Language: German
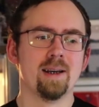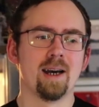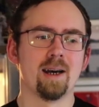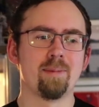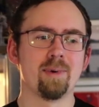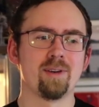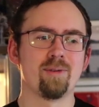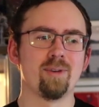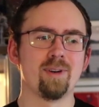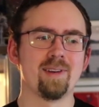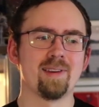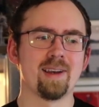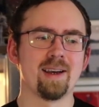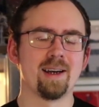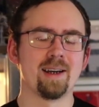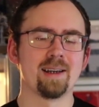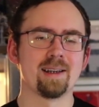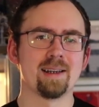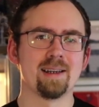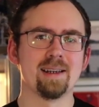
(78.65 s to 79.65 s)
Aber ich würde
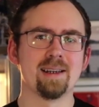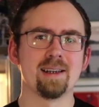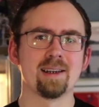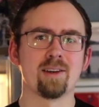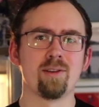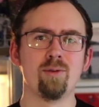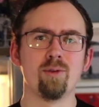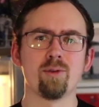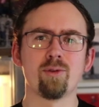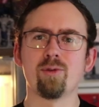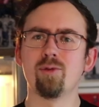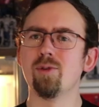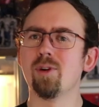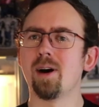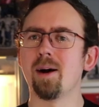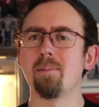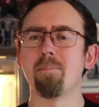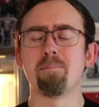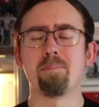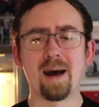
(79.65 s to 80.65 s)
sagen, äh, genug
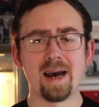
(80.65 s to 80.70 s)
zur